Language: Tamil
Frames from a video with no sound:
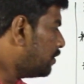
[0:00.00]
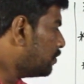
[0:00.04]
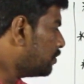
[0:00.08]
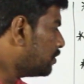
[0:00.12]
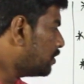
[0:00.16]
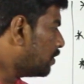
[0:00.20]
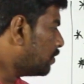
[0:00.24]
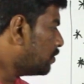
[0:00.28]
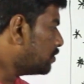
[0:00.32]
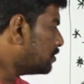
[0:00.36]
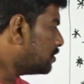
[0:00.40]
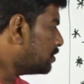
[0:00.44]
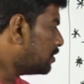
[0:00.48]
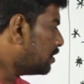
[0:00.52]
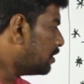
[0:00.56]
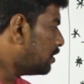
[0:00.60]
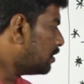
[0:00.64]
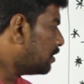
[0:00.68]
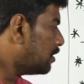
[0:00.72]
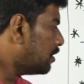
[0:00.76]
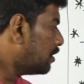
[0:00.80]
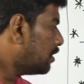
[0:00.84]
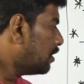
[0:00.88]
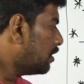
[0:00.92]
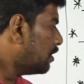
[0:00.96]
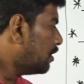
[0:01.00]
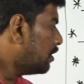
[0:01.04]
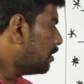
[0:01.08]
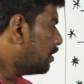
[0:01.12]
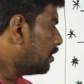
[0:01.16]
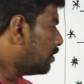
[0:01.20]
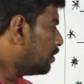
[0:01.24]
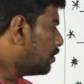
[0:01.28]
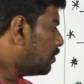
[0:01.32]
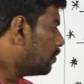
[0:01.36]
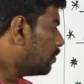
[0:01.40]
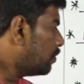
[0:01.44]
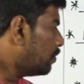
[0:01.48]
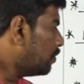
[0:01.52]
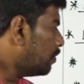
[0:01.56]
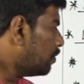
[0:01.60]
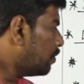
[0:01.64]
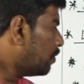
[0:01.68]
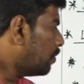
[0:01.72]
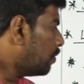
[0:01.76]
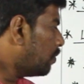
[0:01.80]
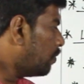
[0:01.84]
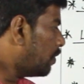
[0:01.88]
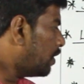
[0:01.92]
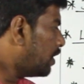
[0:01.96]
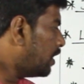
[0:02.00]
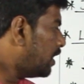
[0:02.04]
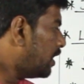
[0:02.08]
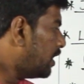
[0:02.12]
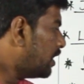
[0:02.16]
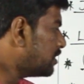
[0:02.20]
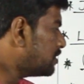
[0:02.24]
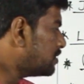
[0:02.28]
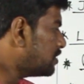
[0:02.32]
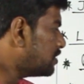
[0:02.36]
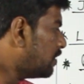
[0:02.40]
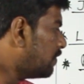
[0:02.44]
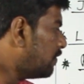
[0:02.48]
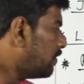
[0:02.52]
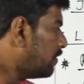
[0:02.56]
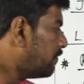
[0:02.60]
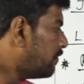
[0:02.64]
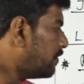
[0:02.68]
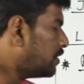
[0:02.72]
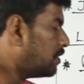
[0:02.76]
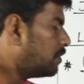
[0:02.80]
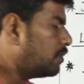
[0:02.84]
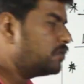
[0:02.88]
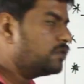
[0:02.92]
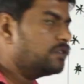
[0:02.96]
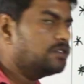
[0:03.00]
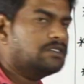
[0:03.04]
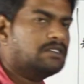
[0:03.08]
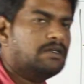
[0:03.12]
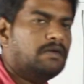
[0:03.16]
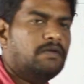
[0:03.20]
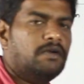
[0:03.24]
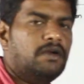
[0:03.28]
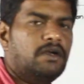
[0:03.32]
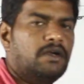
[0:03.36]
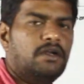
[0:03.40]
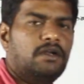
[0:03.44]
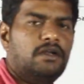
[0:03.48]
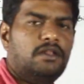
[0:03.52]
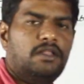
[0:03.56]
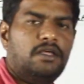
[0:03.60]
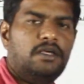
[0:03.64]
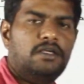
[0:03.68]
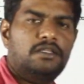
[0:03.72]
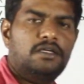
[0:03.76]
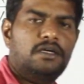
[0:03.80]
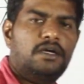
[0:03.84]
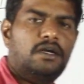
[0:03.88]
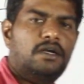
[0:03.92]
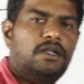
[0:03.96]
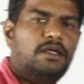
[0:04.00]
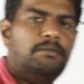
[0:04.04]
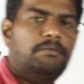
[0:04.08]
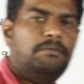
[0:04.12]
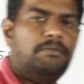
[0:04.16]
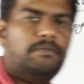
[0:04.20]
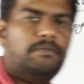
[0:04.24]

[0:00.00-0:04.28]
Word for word: டூ தௌசண்ட் டு ஒன் லேக் செவன்ட்டி ஃபைவ் தௌசண்ட் செவன் ஹண்ட்ரட் தான் இதுக்கான